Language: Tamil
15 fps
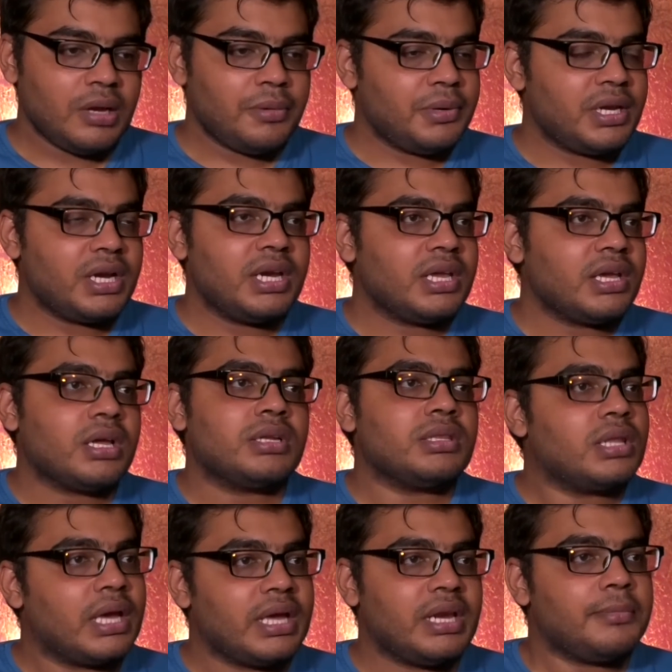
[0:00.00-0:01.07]
அப்படின்னா நீங்கள்
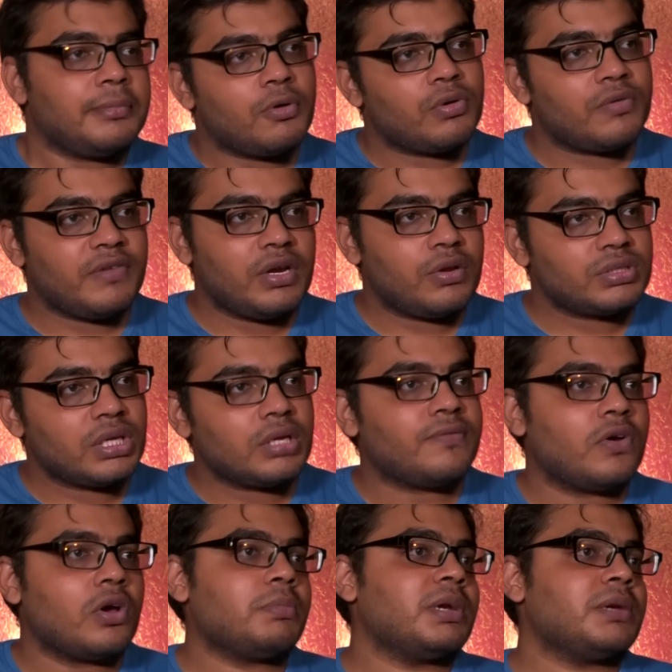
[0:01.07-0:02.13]
தைரியமாக உங்கள் விண்டோஸை
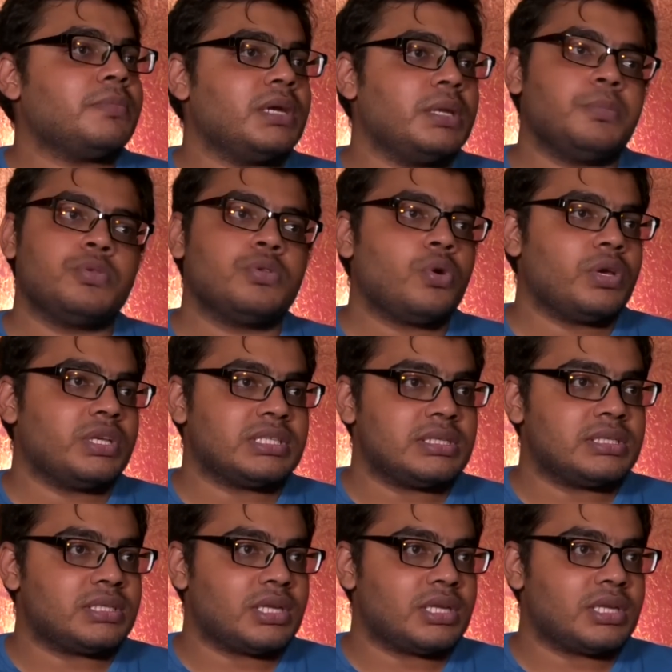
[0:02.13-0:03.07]
ஃபார்மேட் பண்ணி புது ஓஎஸ்